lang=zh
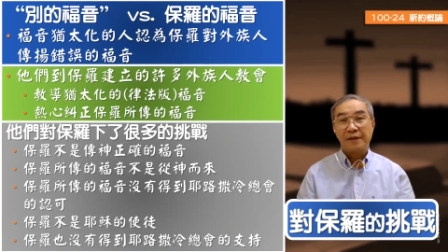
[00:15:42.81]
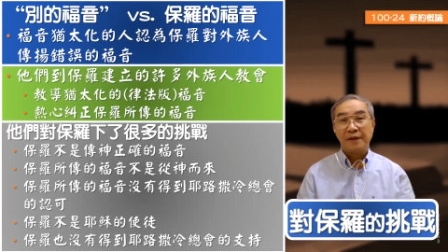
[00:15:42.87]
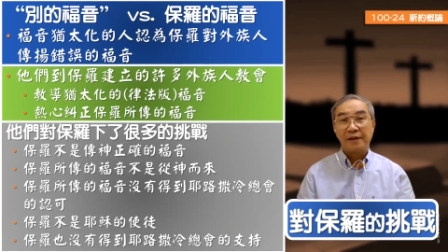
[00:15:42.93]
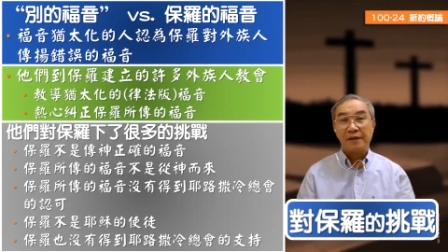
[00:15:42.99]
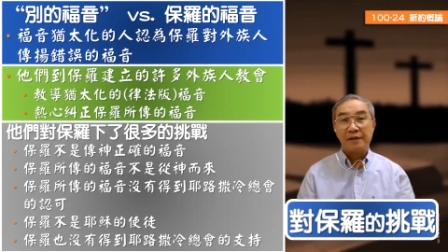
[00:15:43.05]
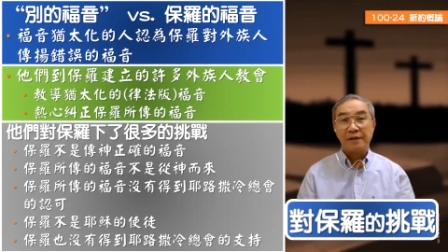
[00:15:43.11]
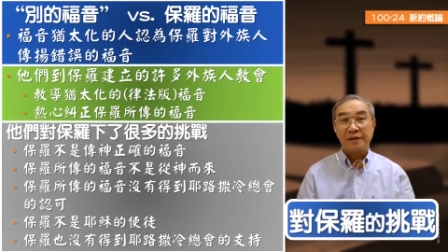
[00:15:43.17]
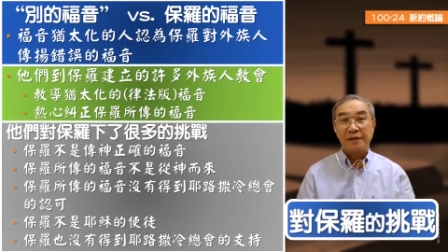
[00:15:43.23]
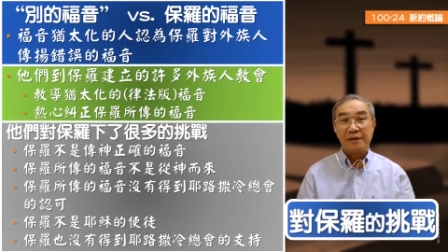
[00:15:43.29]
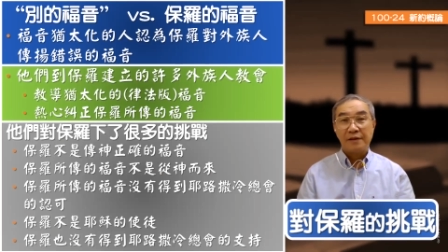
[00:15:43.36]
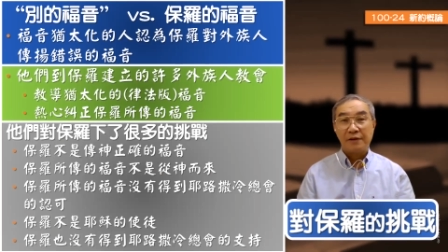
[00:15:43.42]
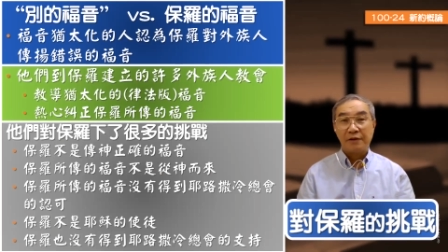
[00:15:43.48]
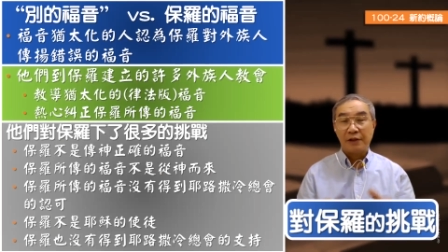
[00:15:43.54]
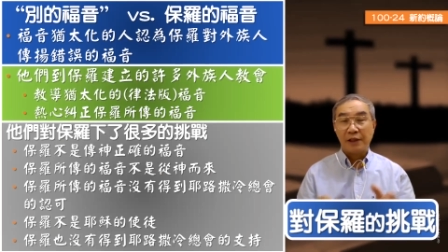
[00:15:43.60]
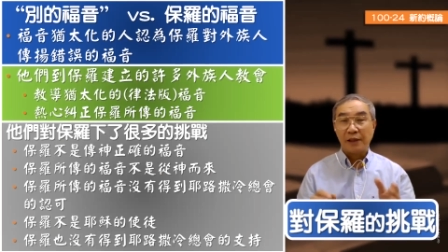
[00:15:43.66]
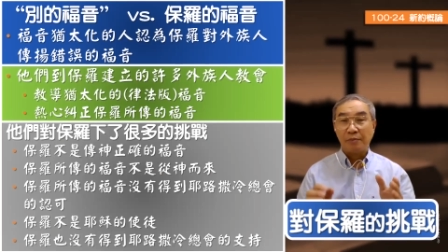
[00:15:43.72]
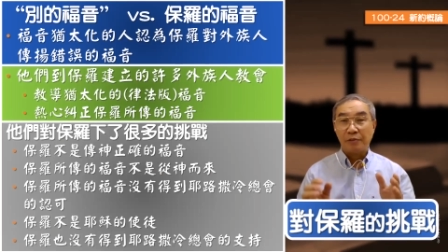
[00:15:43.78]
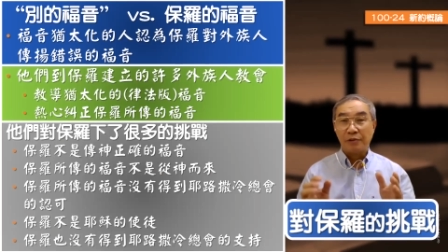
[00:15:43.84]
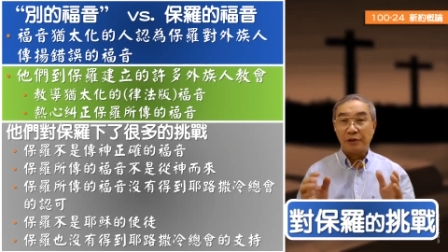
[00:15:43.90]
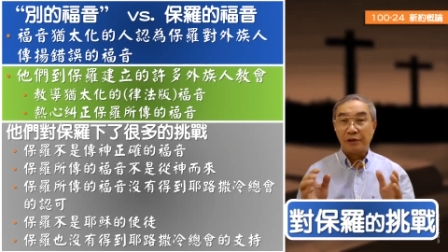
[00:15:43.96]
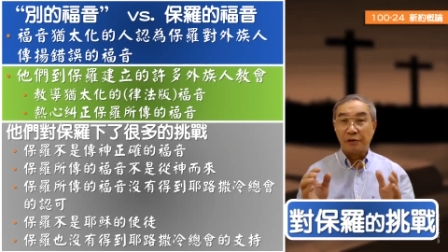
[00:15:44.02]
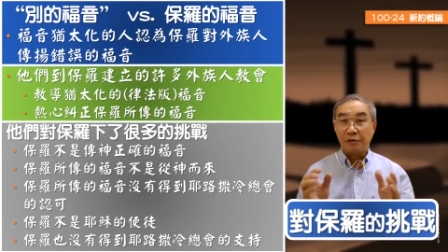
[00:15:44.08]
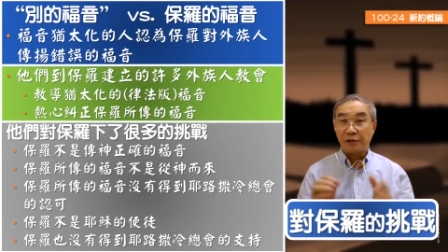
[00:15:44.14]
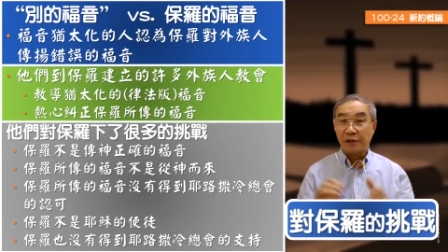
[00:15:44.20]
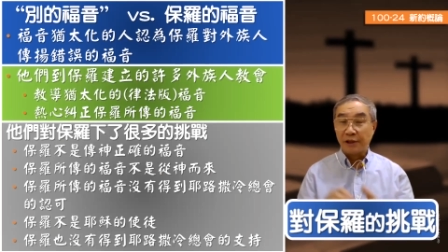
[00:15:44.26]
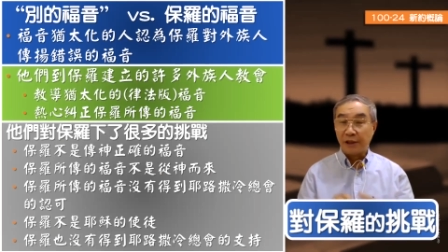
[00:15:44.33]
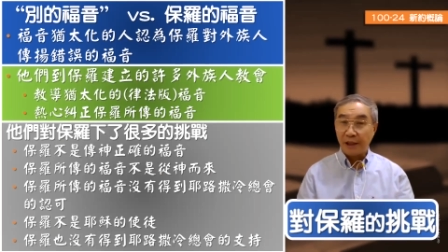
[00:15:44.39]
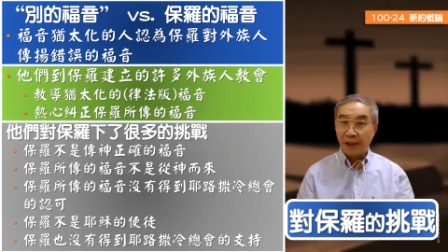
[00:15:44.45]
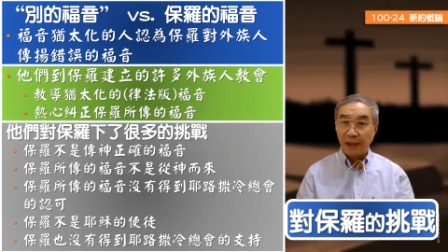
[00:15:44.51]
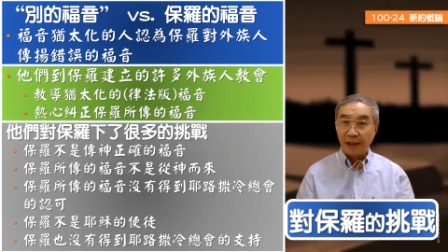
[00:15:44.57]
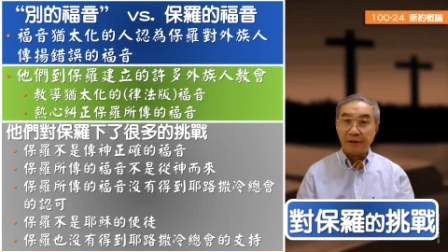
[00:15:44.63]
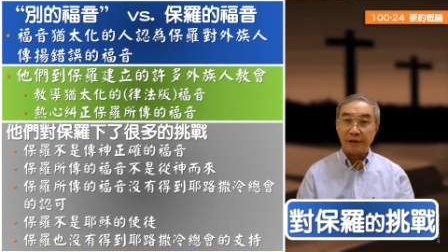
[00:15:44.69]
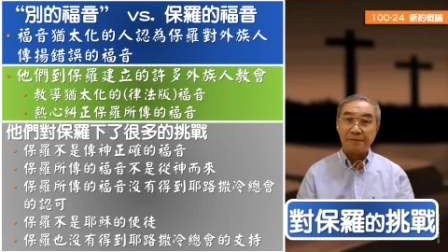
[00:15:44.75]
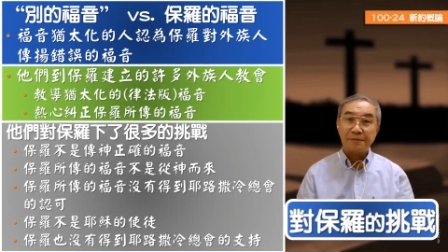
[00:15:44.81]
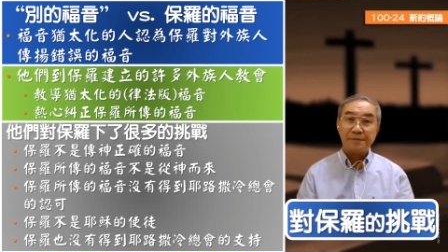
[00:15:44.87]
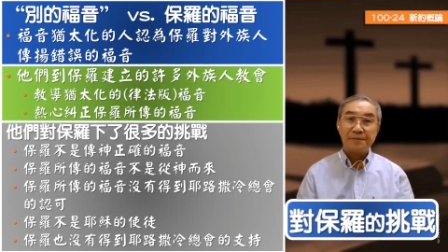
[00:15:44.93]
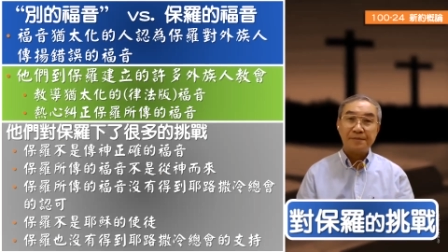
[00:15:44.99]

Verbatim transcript: 对，因为他不是从神来的。